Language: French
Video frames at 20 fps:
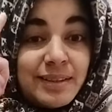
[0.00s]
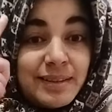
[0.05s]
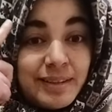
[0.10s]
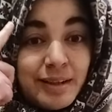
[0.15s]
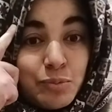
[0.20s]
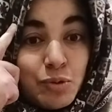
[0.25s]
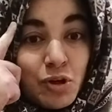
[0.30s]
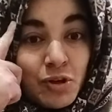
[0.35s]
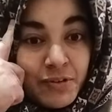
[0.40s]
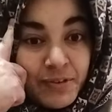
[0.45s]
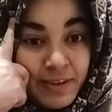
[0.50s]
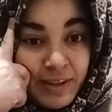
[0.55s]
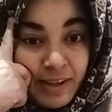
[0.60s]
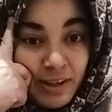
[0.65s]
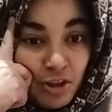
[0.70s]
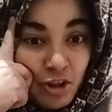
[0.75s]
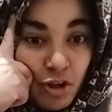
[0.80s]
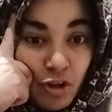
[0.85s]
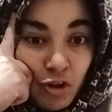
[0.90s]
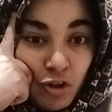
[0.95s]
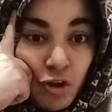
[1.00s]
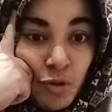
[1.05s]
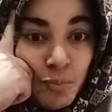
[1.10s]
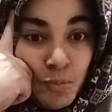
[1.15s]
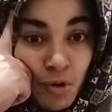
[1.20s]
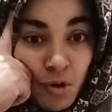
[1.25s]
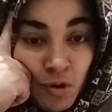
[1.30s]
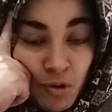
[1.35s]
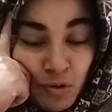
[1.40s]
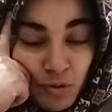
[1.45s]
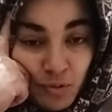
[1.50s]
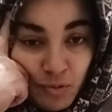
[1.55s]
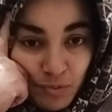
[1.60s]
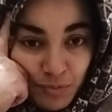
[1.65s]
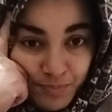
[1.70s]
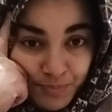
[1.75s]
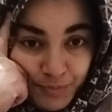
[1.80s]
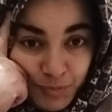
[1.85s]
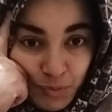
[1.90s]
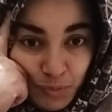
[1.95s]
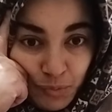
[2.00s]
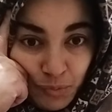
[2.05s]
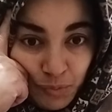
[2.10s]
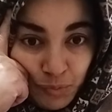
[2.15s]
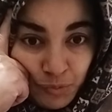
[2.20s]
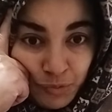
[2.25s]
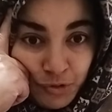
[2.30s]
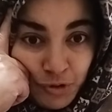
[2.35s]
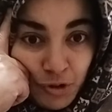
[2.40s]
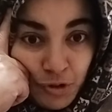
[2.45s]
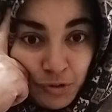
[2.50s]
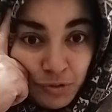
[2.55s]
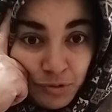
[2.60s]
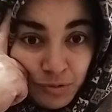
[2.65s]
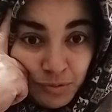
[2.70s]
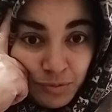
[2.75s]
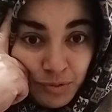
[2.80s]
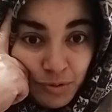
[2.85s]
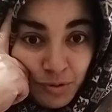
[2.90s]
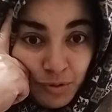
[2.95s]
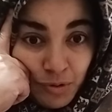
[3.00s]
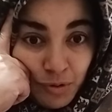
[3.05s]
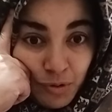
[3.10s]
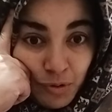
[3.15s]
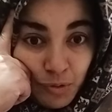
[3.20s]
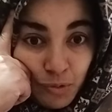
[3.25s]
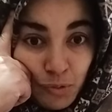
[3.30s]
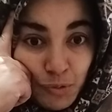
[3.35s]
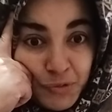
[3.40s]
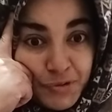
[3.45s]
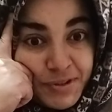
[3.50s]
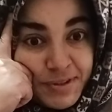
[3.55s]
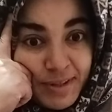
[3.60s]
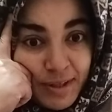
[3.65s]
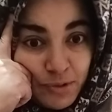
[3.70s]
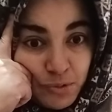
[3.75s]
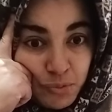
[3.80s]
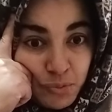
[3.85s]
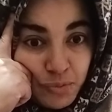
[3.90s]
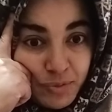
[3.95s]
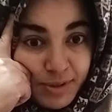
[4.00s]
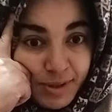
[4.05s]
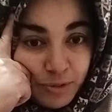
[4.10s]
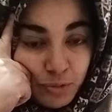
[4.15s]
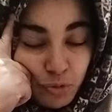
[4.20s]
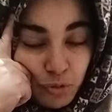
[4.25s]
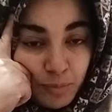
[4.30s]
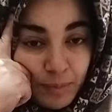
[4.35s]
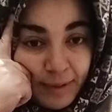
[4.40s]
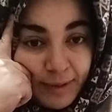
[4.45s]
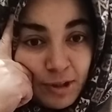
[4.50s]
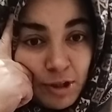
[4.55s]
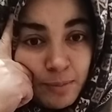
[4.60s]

D'abord, c'est comment on donne le statut d'être humain.